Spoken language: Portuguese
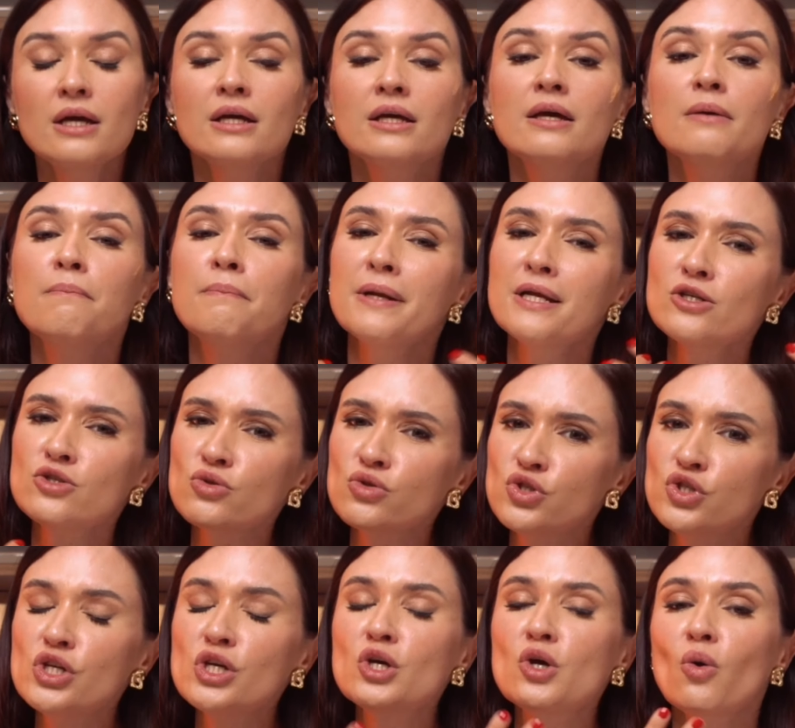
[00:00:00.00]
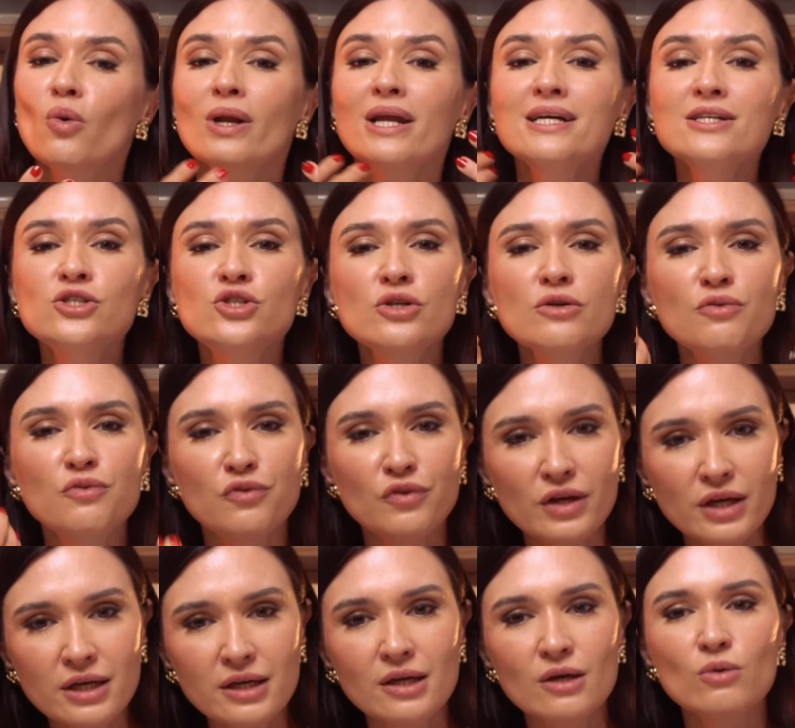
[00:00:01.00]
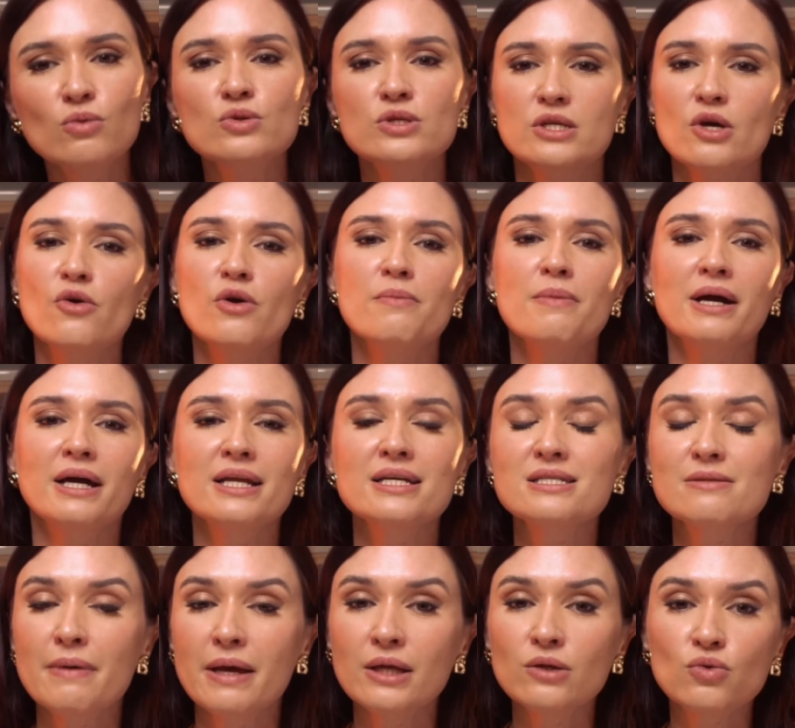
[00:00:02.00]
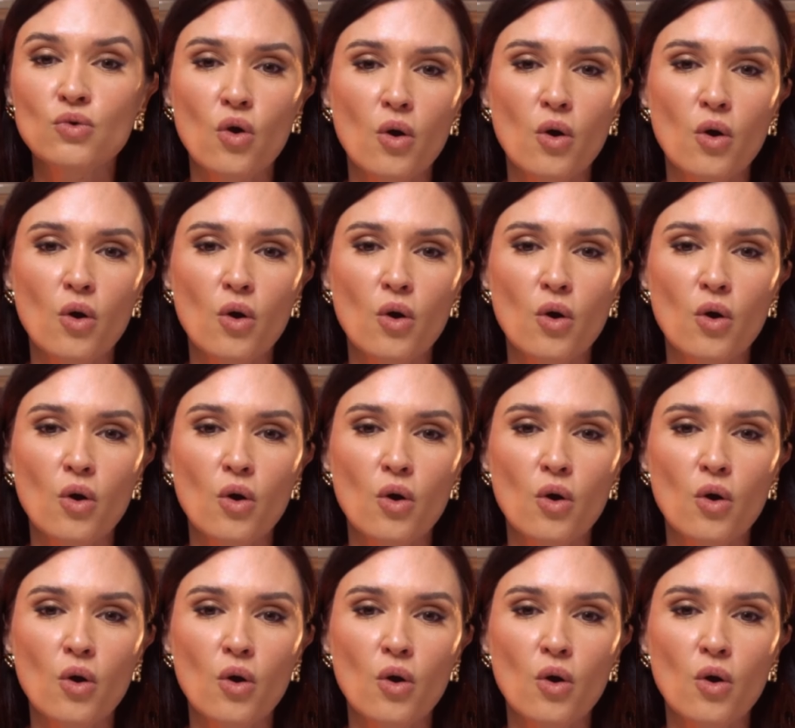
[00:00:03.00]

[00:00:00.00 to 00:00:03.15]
que prejudique ou lentifique o seu emagrecimento,